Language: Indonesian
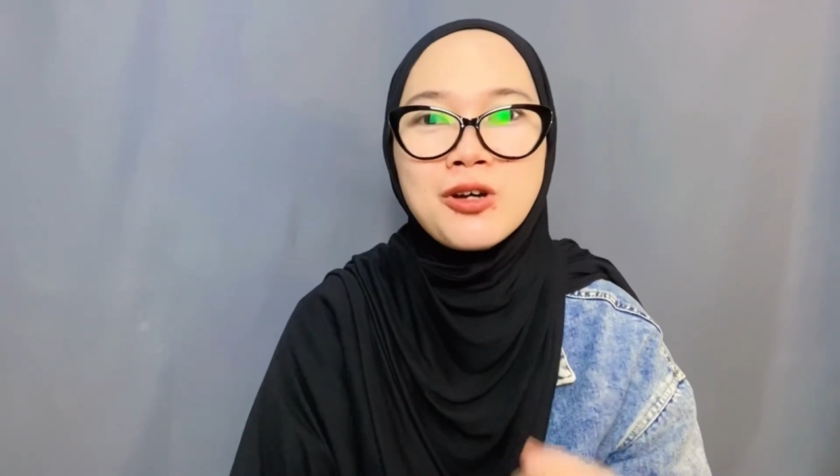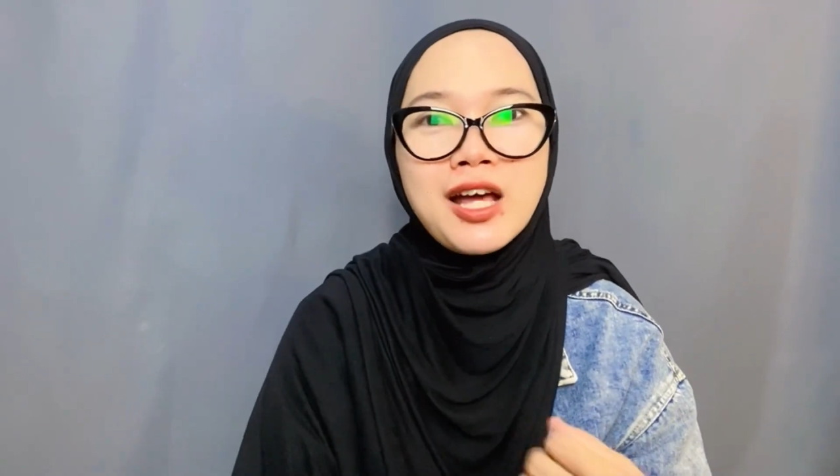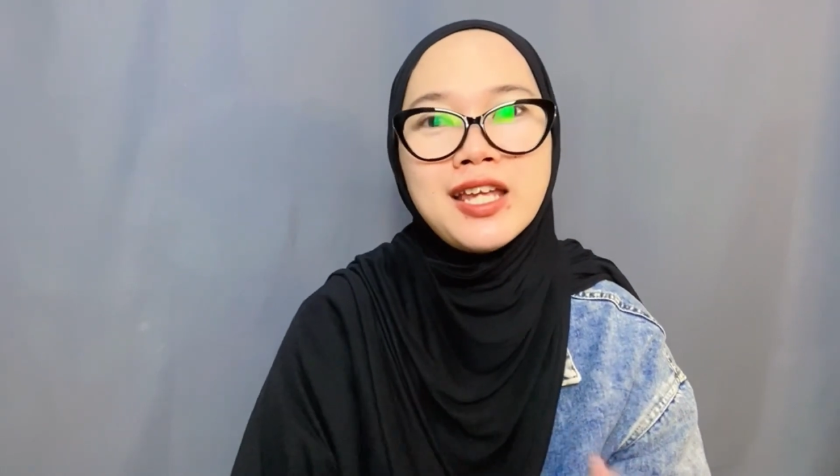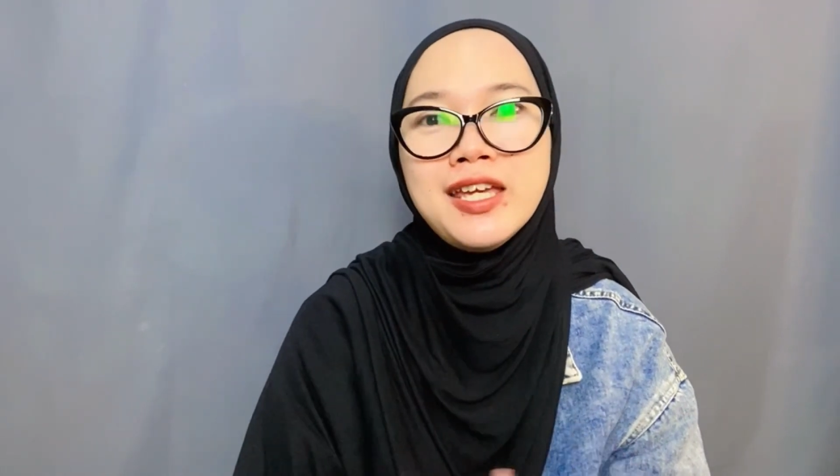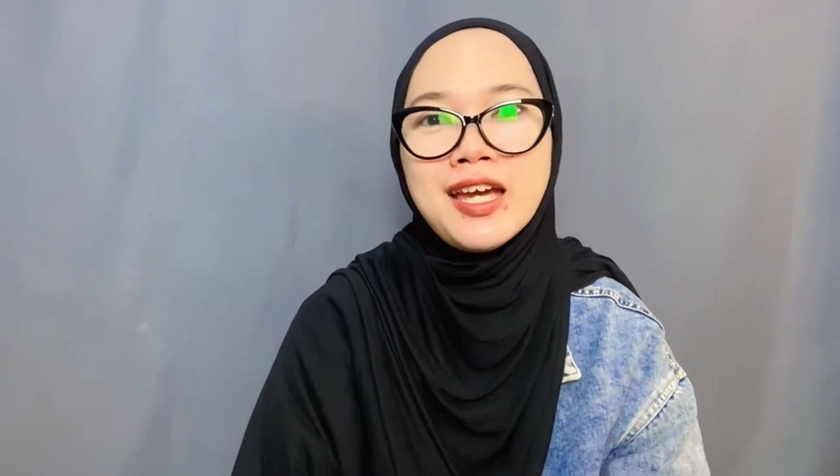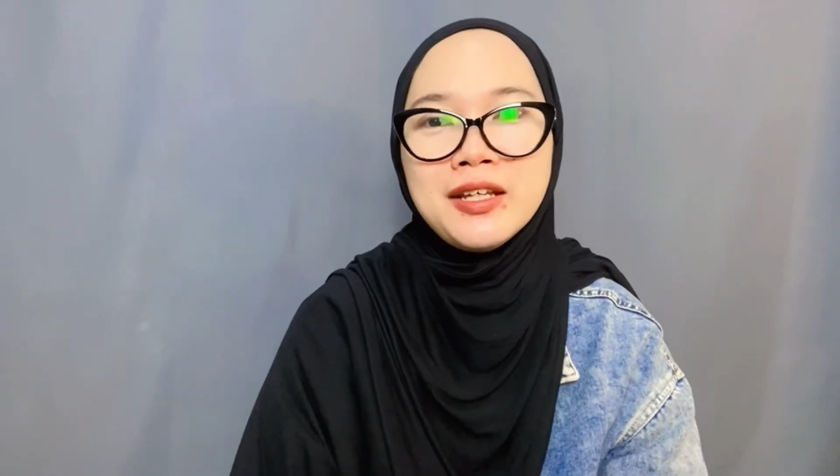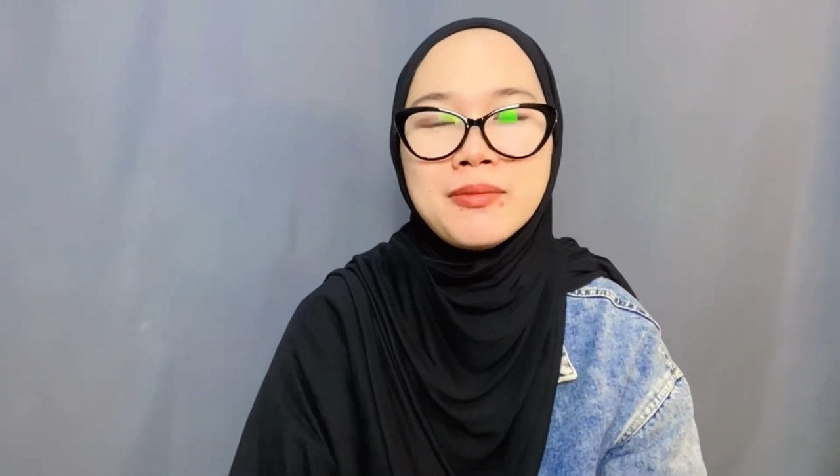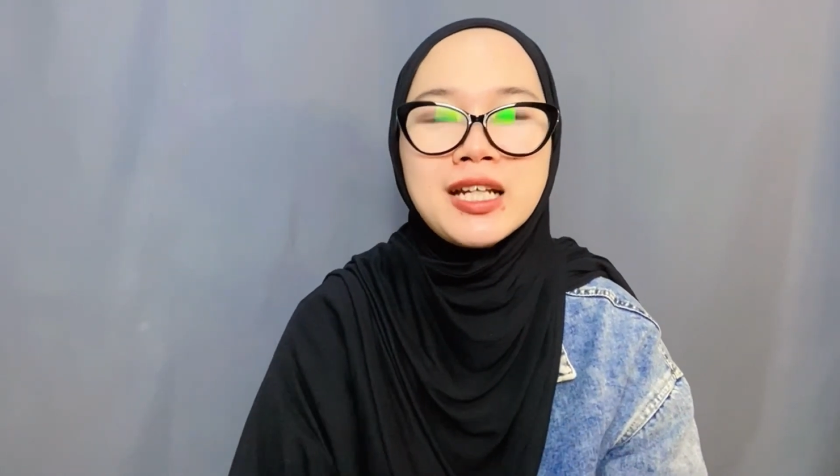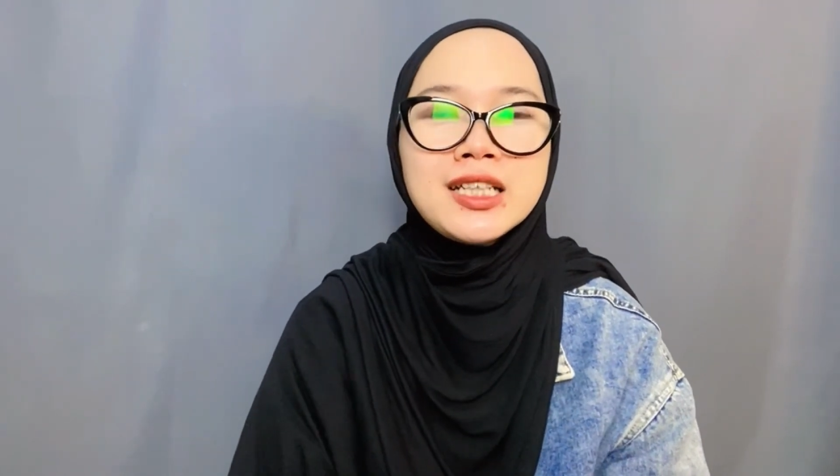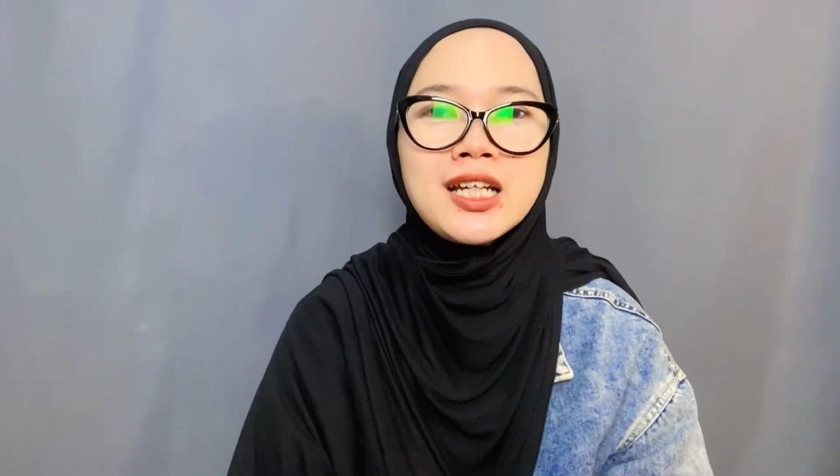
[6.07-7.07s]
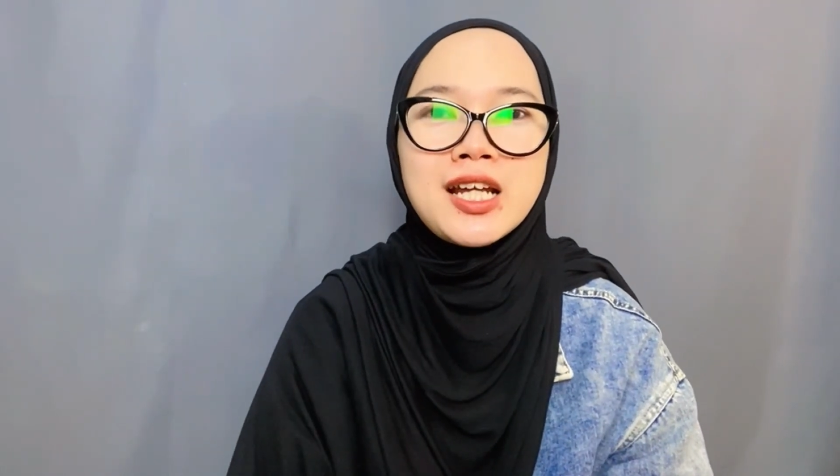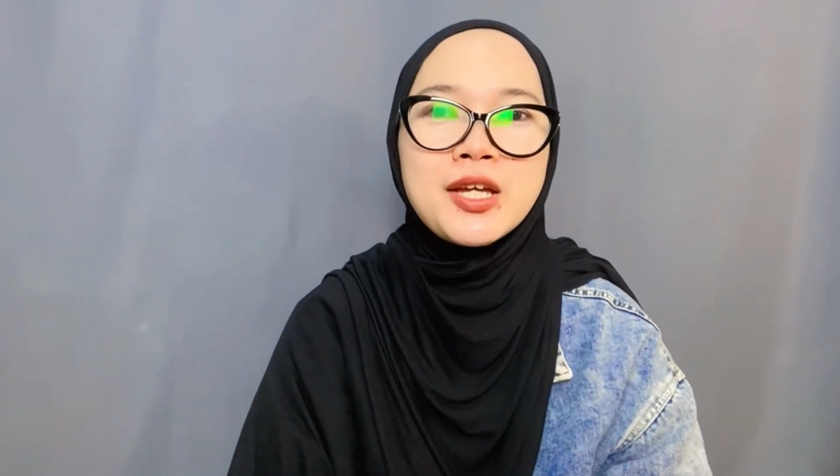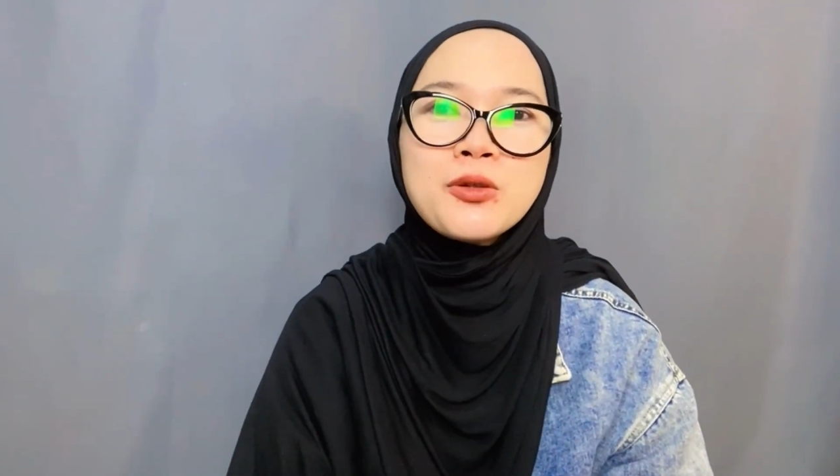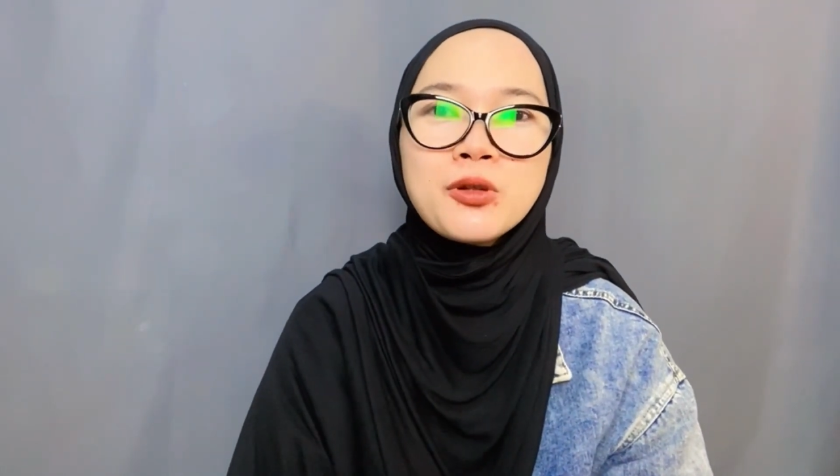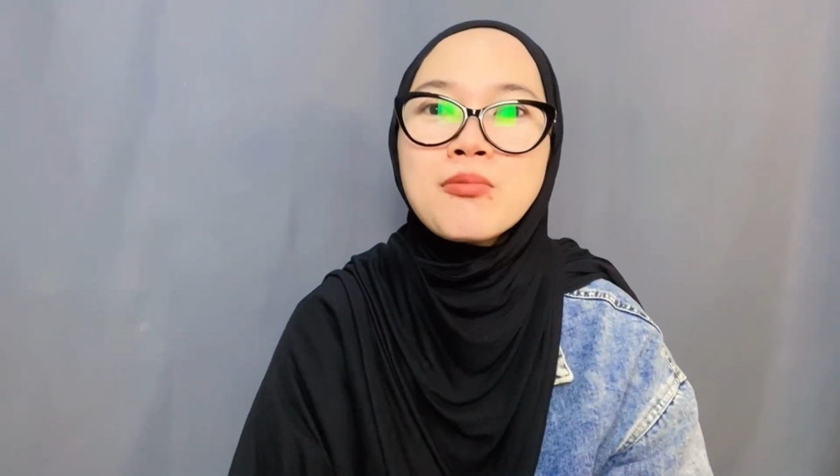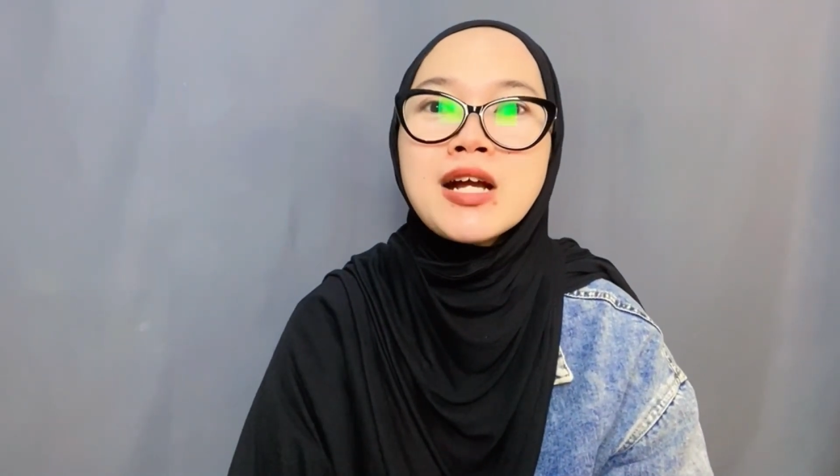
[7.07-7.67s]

kalian gimana caranya untuk